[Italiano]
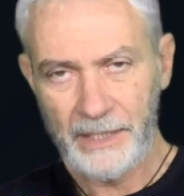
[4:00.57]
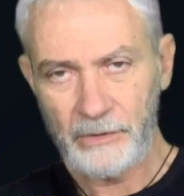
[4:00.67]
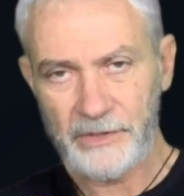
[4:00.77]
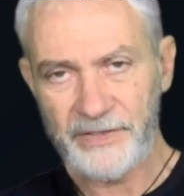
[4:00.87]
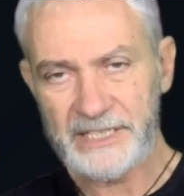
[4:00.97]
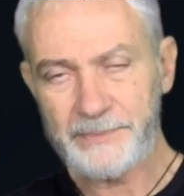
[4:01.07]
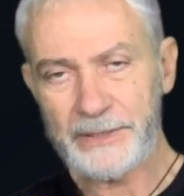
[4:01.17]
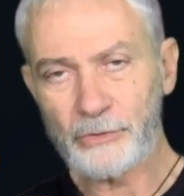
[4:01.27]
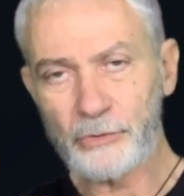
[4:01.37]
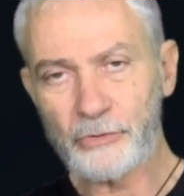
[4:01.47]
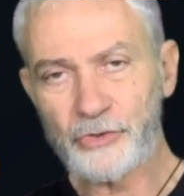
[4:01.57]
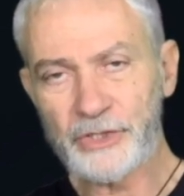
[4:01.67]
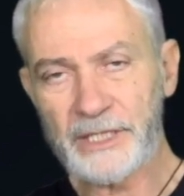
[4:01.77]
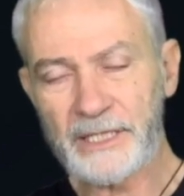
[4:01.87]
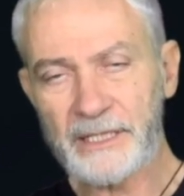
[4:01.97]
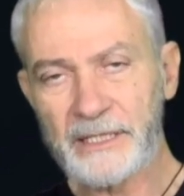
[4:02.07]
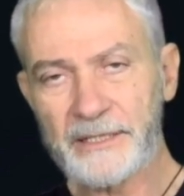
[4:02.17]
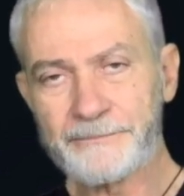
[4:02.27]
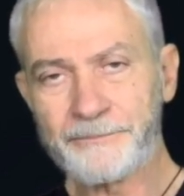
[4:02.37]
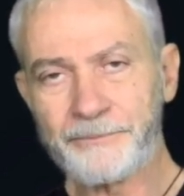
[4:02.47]
una fase patologica e
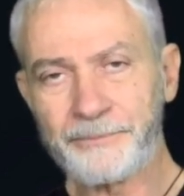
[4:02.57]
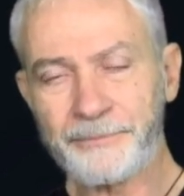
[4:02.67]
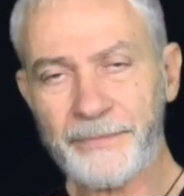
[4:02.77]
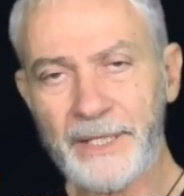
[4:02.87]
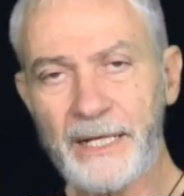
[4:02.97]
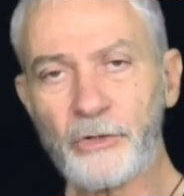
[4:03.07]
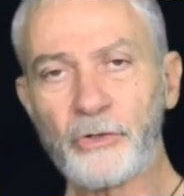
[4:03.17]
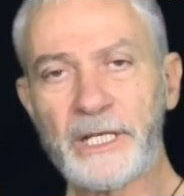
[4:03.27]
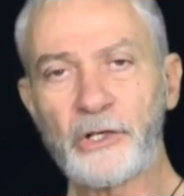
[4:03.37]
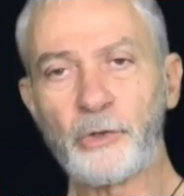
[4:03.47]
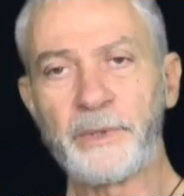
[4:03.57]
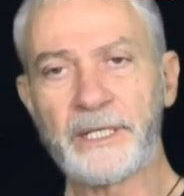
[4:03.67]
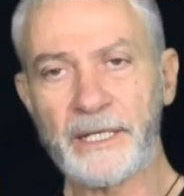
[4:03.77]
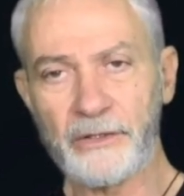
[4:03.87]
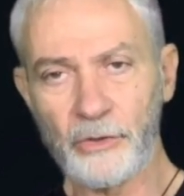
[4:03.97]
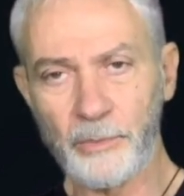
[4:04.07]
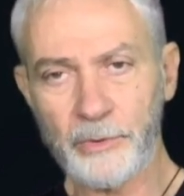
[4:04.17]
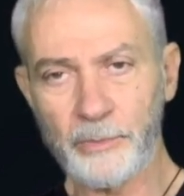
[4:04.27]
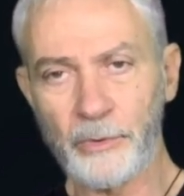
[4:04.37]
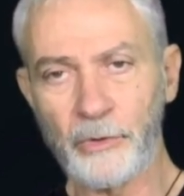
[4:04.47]
ehm, allora ecco perché io
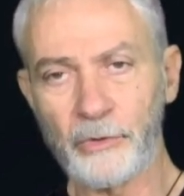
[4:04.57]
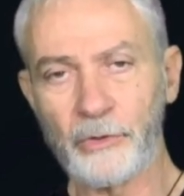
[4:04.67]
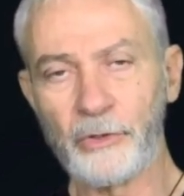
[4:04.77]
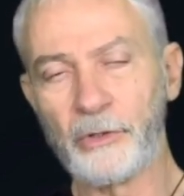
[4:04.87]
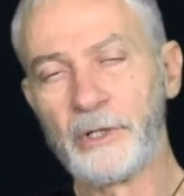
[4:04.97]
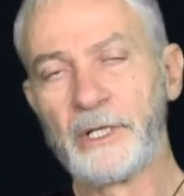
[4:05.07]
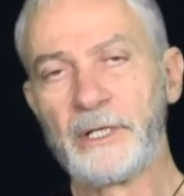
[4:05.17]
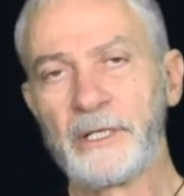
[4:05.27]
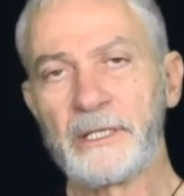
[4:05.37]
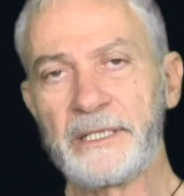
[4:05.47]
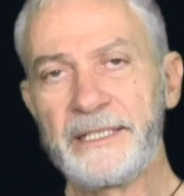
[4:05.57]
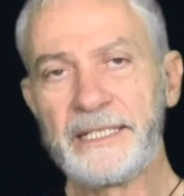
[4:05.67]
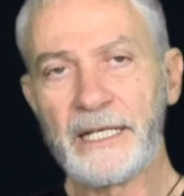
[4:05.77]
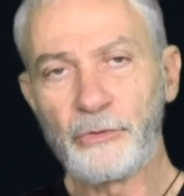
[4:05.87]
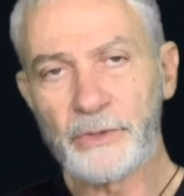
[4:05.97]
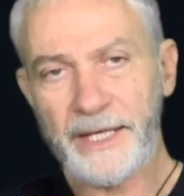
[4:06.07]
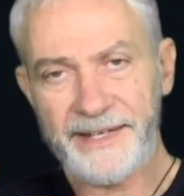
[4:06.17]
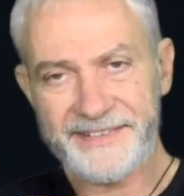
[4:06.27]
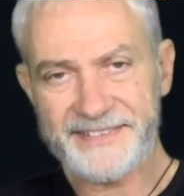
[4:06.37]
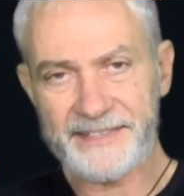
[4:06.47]
propongo l'idea di una
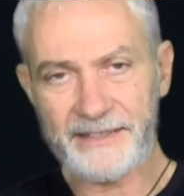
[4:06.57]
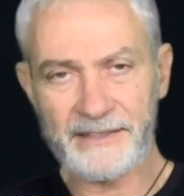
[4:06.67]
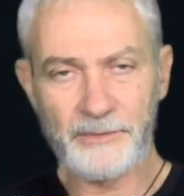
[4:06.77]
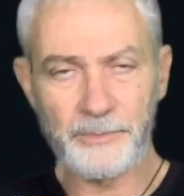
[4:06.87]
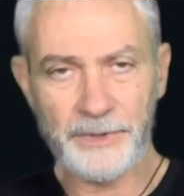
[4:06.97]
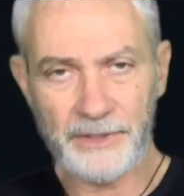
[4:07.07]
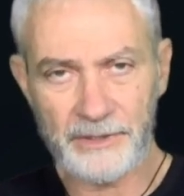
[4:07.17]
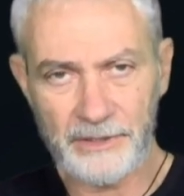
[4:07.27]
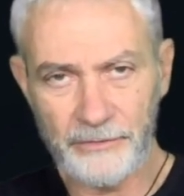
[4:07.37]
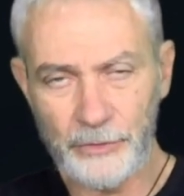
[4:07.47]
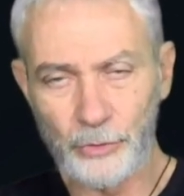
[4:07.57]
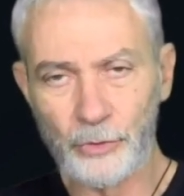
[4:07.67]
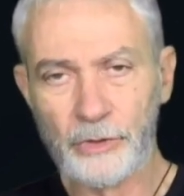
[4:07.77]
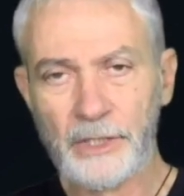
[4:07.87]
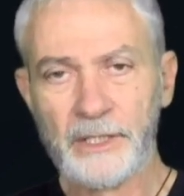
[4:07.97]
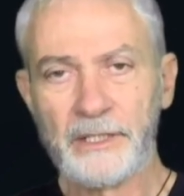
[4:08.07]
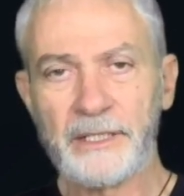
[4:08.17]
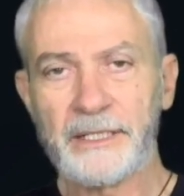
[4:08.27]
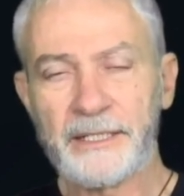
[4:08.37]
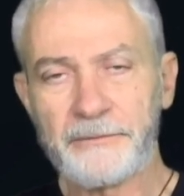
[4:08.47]
extended peer review.
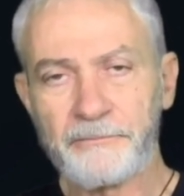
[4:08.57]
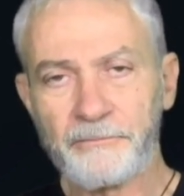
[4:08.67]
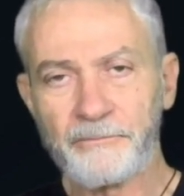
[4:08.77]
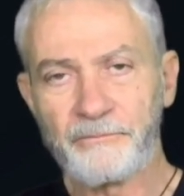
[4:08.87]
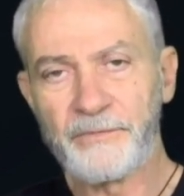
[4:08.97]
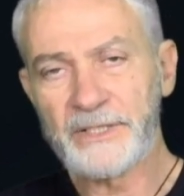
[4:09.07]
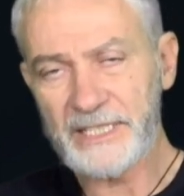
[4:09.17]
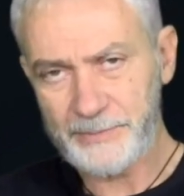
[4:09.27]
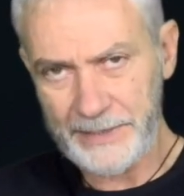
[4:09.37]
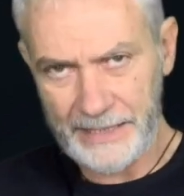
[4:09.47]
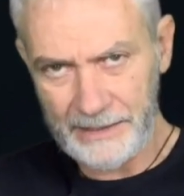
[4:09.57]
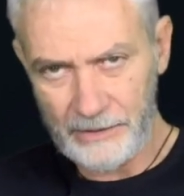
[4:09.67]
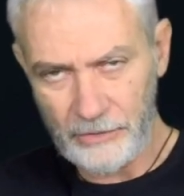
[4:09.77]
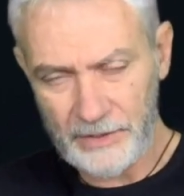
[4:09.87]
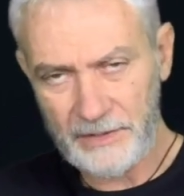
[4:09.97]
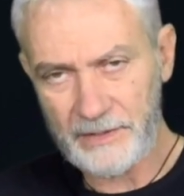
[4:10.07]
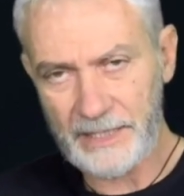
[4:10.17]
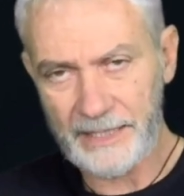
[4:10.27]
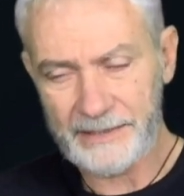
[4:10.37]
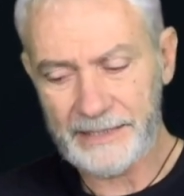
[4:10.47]
Eh, vado a spiegare di cosa si
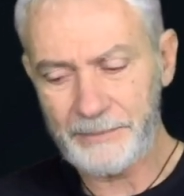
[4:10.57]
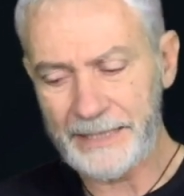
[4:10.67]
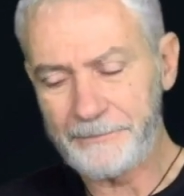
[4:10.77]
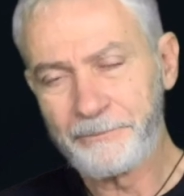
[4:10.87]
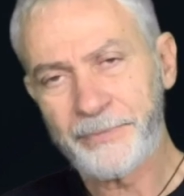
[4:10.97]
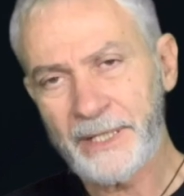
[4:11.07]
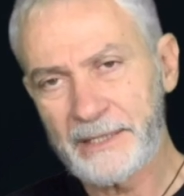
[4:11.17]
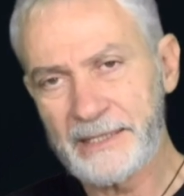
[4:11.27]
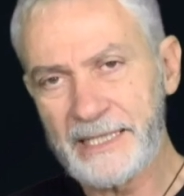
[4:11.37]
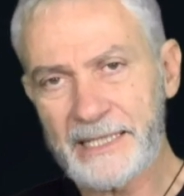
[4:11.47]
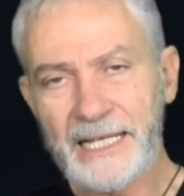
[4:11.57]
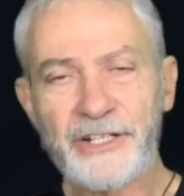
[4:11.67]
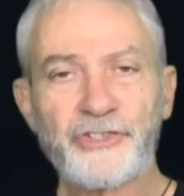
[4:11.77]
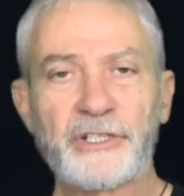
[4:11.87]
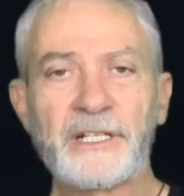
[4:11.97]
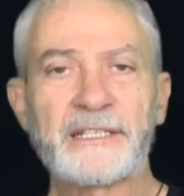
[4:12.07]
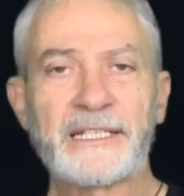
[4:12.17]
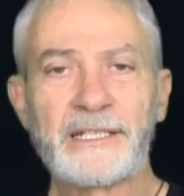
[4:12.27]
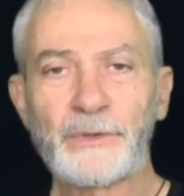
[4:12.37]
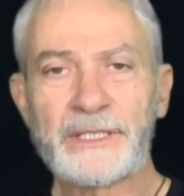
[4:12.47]
tratta. Bene, L'idea nasce in realtà
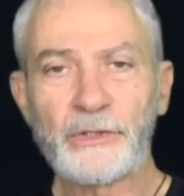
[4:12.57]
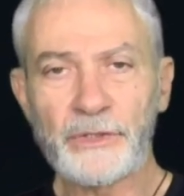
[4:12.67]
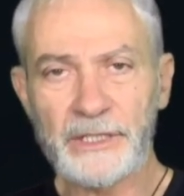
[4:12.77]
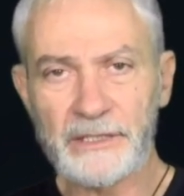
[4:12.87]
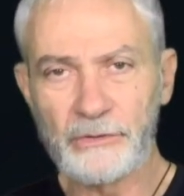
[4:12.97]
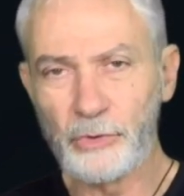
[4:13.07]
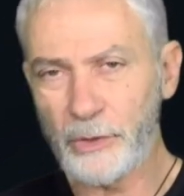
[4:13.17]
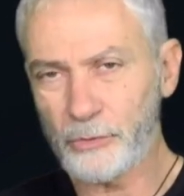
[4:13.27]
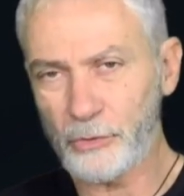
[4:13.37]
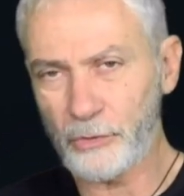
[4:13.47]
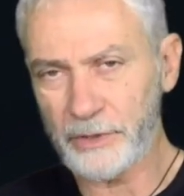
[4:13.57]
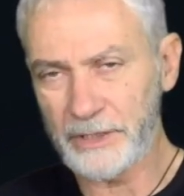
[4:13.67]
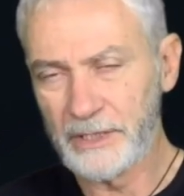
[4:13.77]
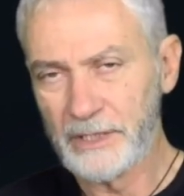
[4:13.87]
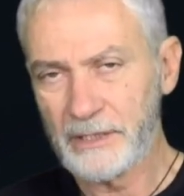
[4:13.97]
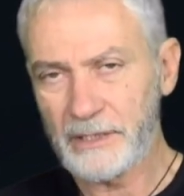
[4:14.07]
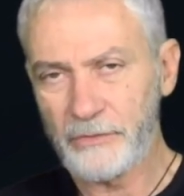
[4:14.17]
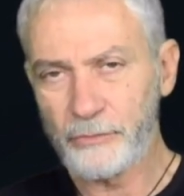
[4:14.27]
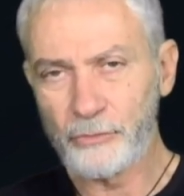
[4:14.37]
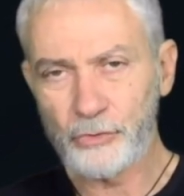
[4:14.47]
da una teoria di due autori, eh,
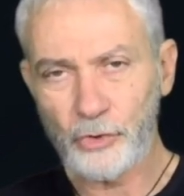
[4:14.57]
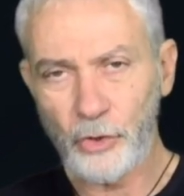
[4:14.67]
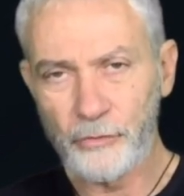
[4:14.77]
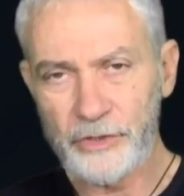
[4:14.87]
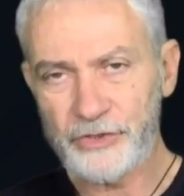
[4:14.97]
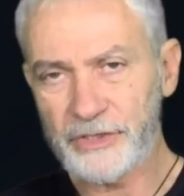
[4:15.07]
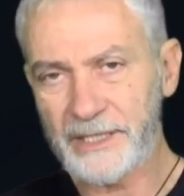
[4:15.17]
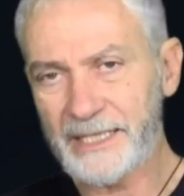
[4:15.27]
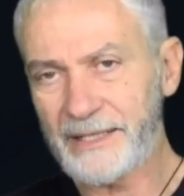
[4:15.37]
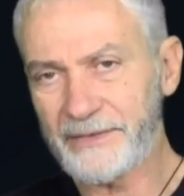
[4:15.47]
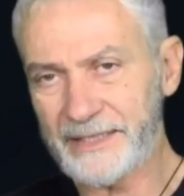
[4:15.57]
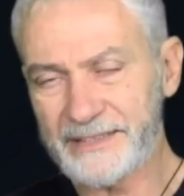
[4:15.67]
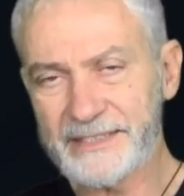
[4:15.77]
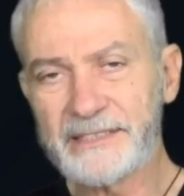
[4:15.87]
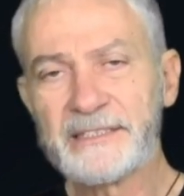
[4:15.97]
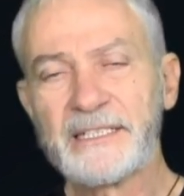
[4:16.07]
Funtovic e Rarez,